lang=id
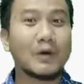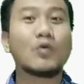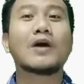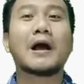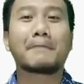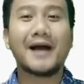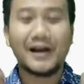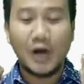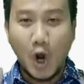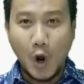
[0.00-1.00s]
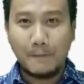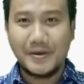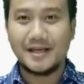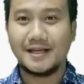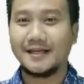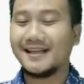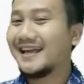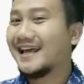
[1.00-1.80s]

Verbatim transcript: mengungkapkan opini